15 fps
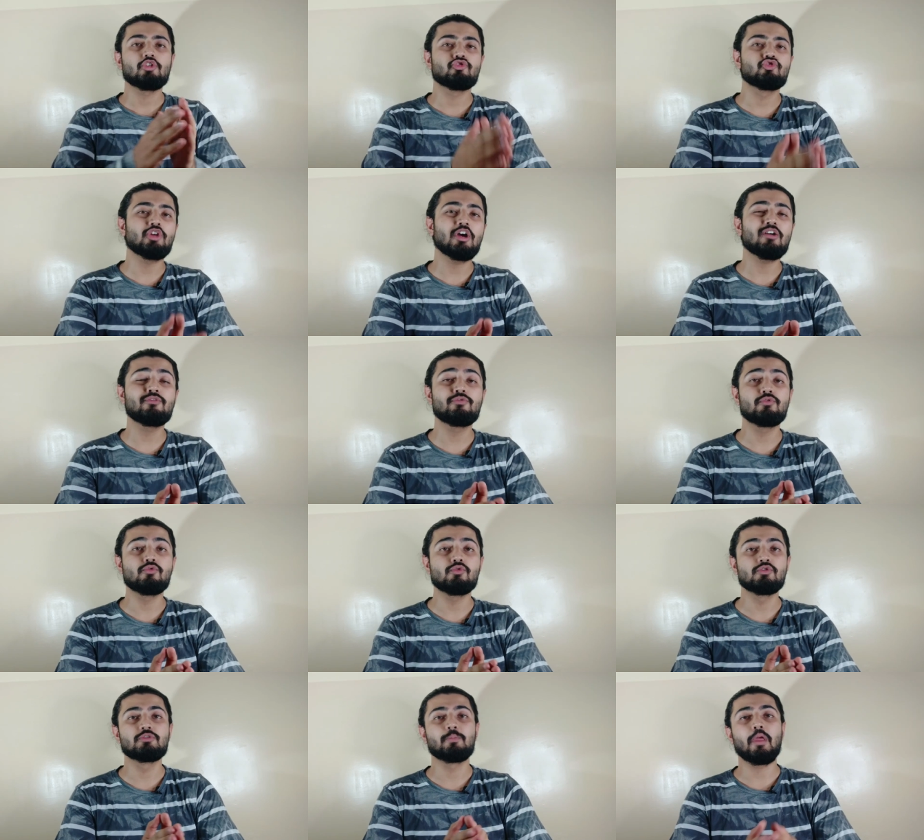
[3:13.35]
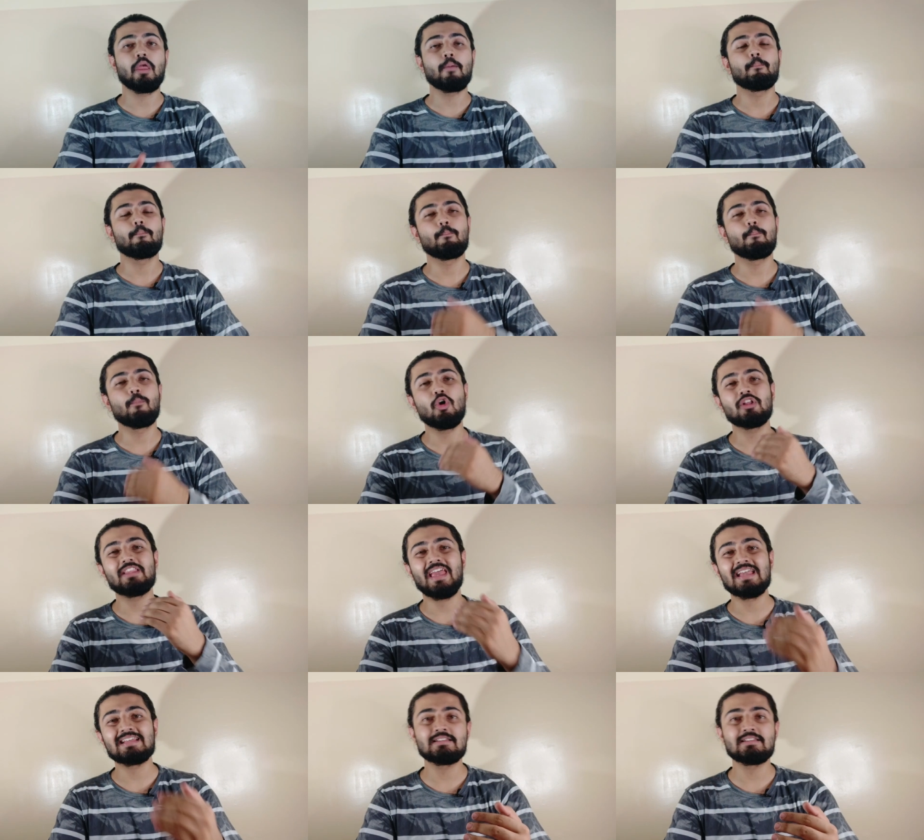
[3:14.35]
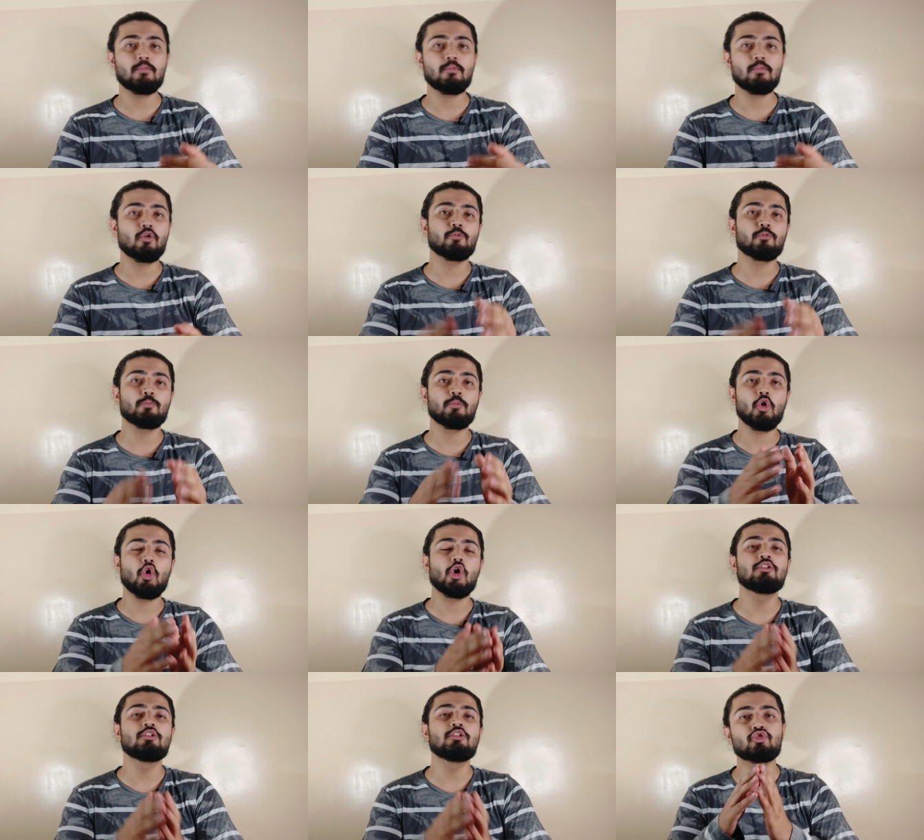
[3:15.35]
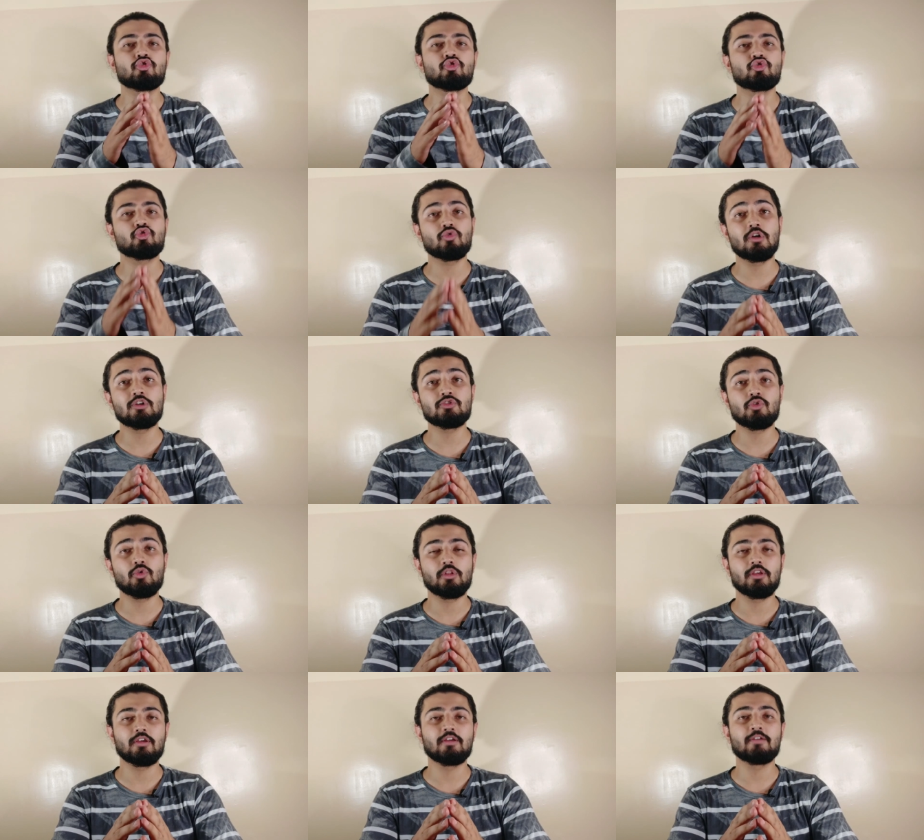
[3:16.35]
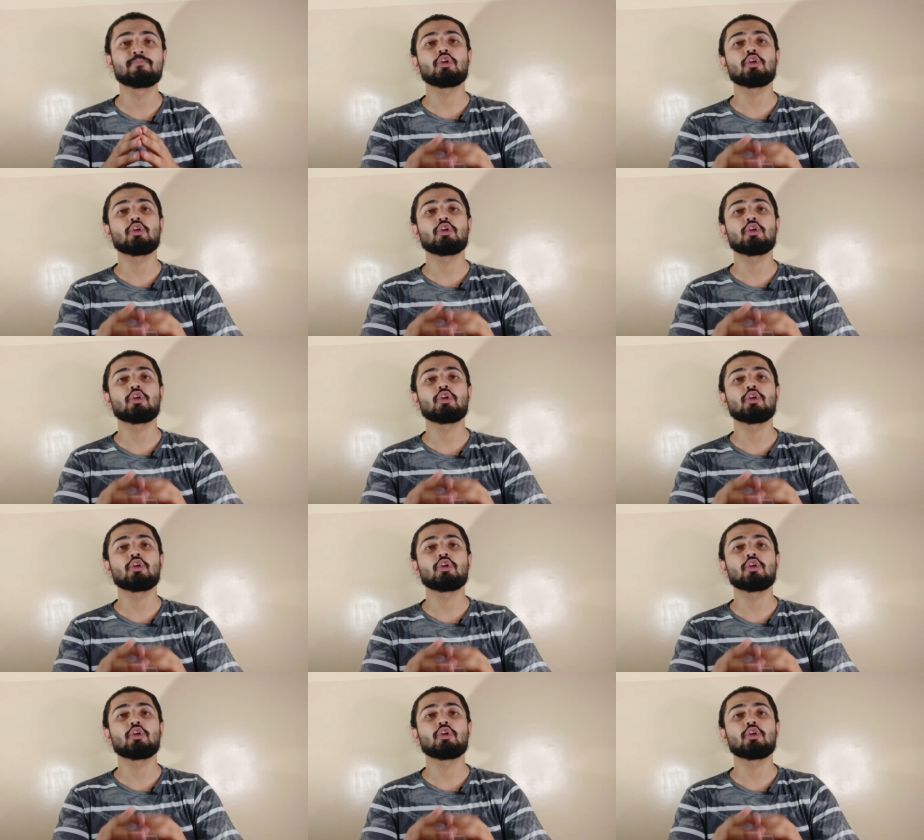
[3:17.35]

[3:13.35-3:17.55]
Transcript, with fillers: जंक फूड्स में बहुत एक्सेस अमाउंट में ऑयल्स और शुगर्स होते हैं